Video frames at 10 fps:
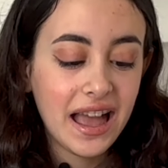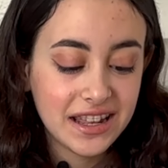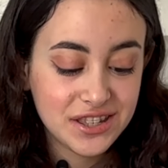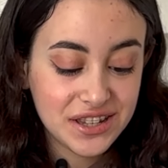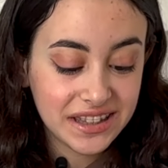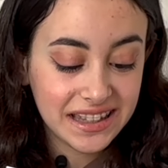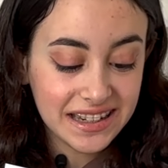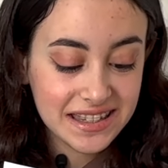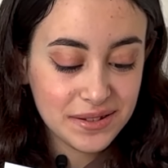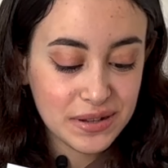
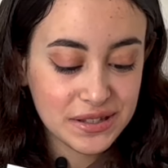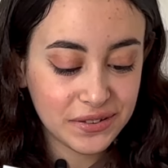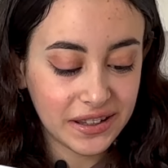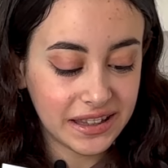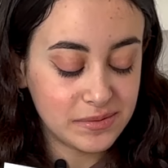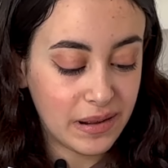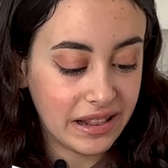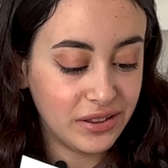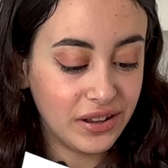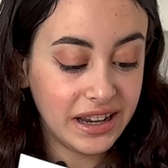Gentilissima Sofia Del
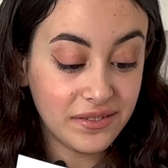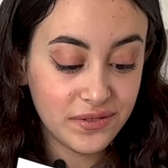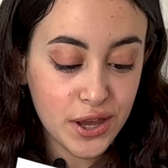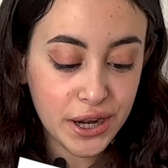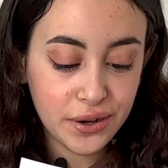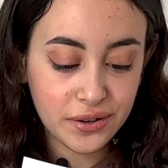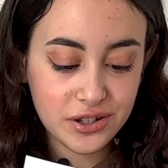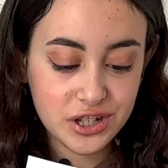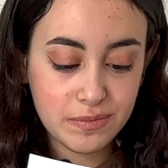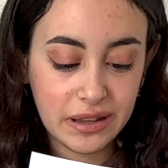Baldo, le invio il
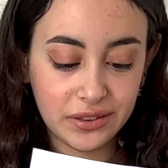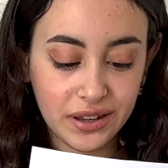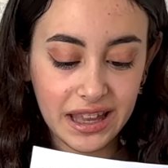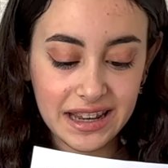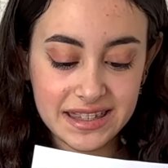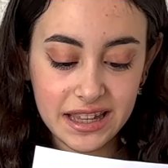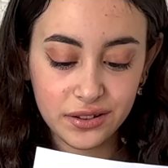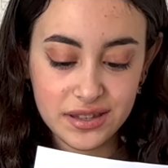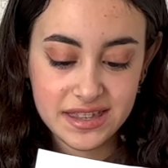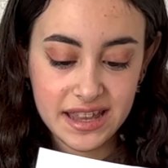riconoscimento che le è stato
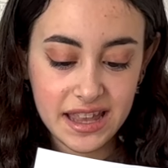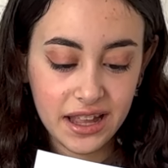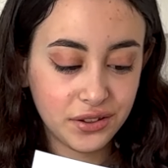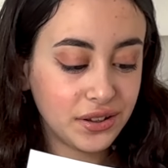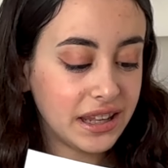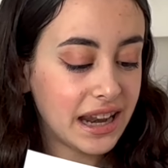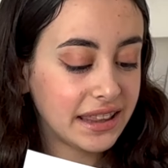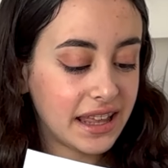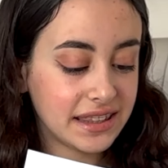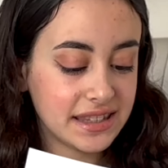assegnato nella
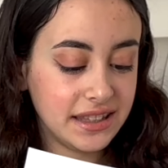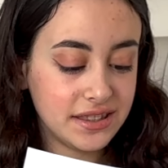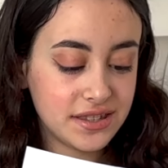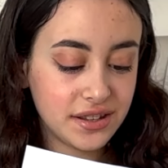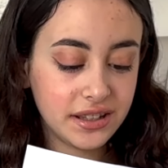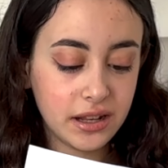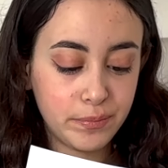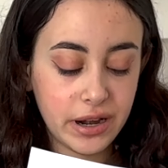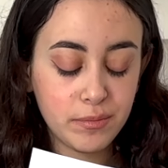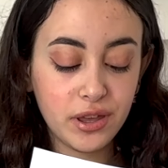terza edizione del
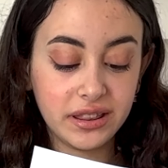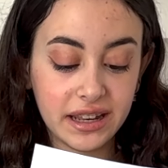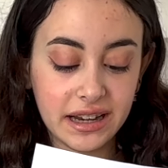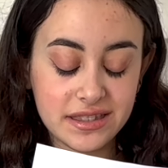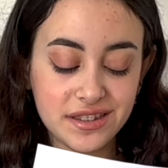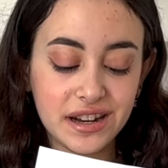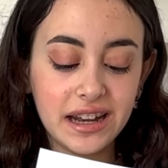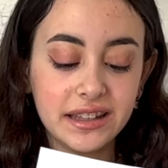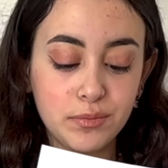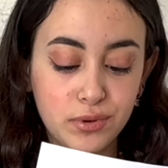Premio
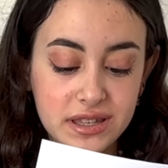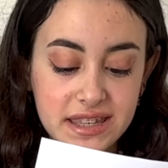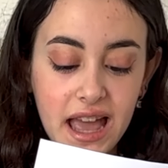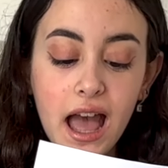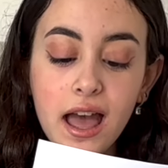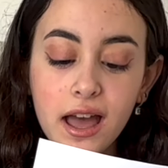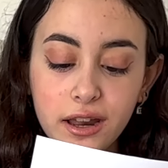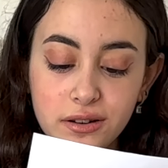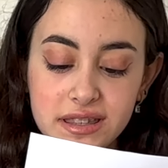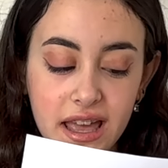Internazionale di Poesia
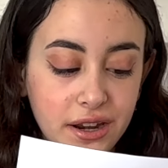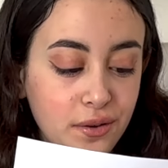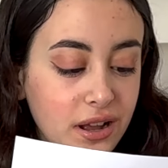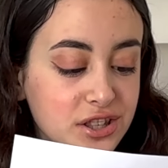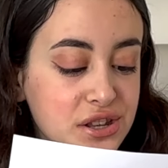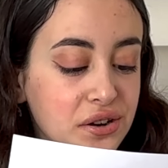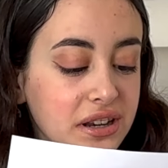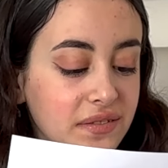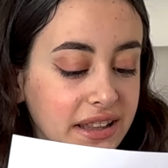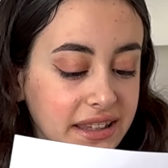Rosario Angelo
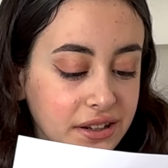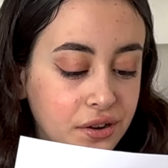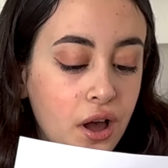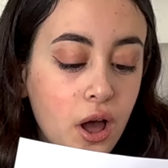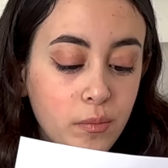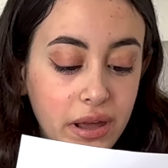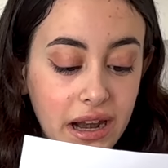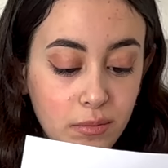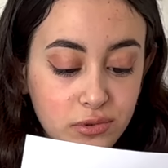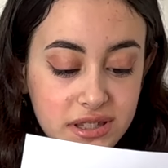Livatino per
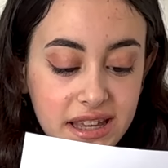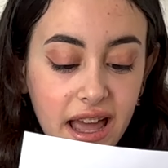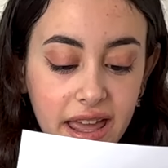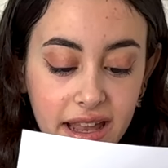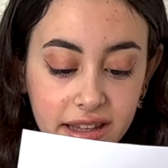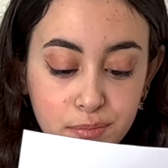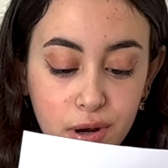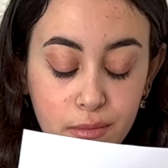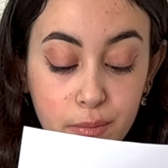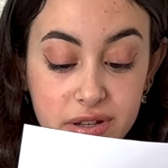la musica e il
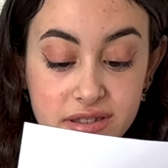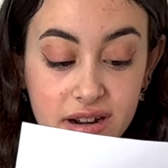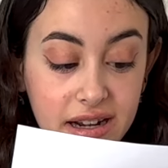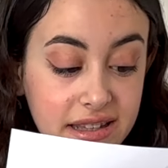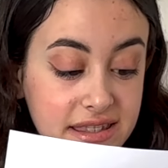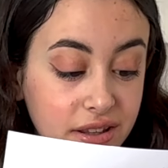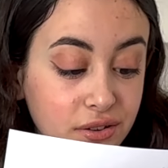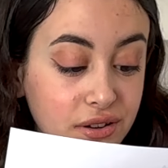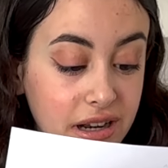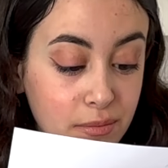diploma personalizzato
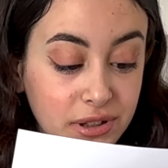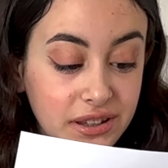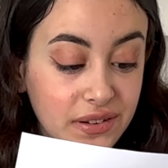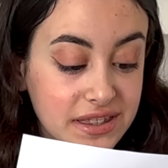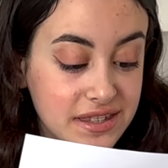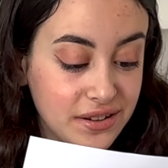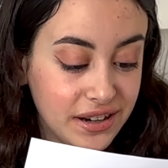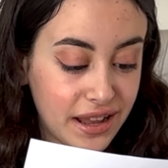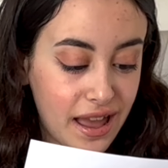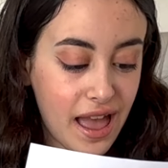con la
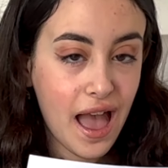motivazione.